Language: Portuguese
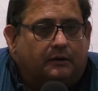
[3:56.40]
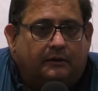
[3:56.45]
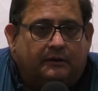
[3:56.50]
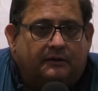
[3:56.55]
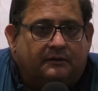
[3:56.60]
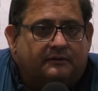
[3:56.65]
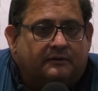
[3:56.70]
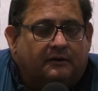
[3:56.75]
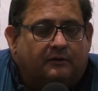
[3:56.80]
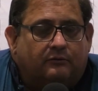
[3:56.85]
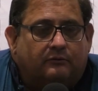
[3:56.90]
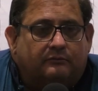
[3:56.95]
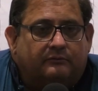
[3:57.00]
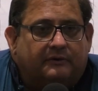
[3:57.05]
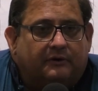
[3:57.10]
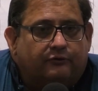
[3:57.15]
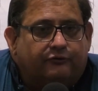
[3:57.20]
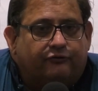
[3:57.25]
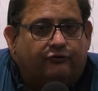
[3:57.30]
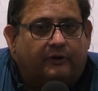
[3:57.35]
Então,
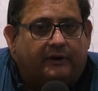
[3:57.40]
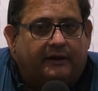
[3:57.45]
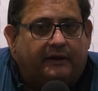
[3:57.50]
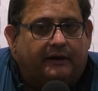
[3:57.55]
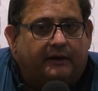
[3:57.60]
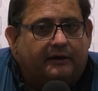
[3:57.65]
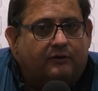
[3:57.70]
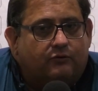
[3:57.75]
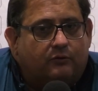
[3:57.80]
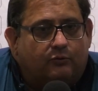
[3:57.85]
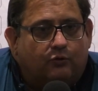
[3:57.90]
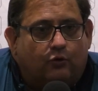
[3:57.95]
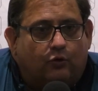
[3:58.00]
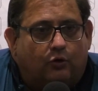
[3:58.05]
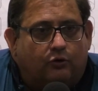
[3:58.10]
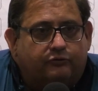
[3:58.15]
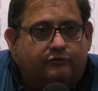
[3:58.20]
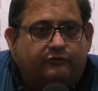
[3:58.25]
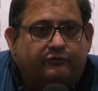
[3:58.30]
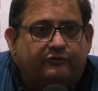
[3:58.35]
não só ele, como
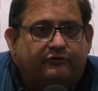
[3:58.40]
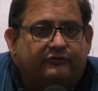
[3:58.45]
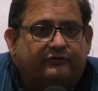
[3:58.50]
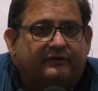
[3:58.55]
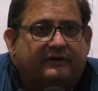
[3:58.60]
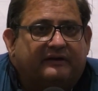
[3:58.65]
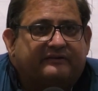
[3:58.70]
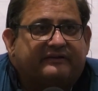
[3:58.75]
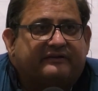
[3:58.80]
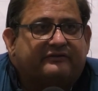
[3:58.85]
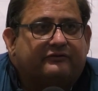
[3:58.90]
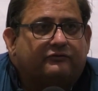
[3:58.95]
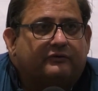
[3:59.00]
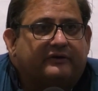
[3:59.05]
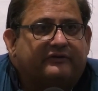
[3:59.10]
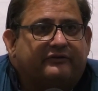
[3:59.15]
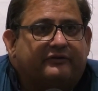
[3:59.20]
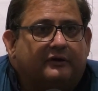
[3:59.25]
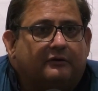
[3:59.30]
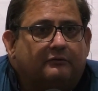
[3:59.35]
outros nessa
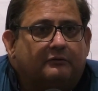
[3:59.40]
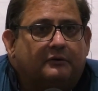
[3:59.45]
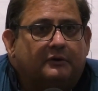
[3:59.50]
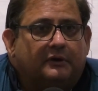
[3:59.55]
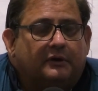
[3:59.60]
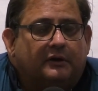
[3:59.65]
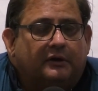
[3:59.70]
situação.